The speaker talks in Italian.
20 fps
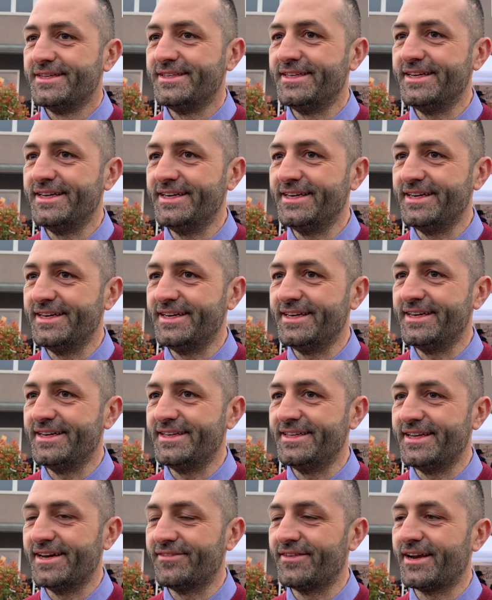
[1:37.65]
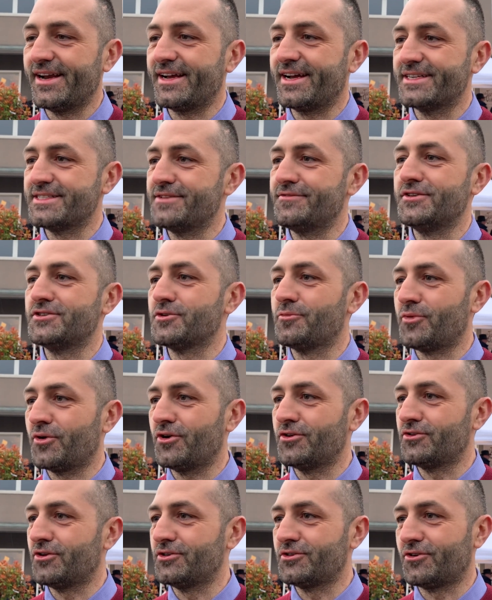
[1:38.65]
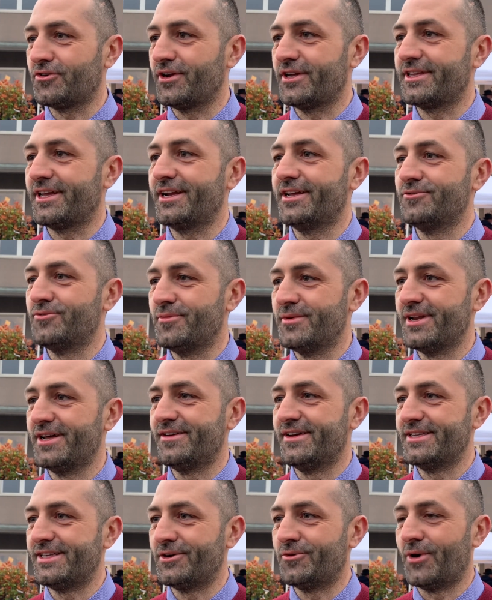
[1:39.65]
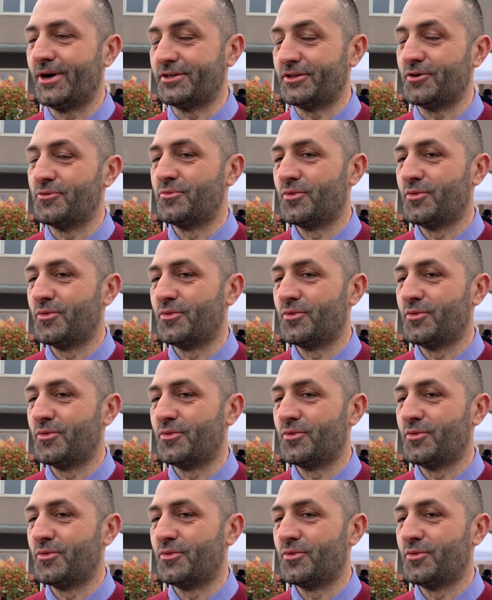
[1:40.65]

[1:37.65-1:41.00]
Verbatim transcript: di, di, avere il caseificio pronto entro Natale 2024.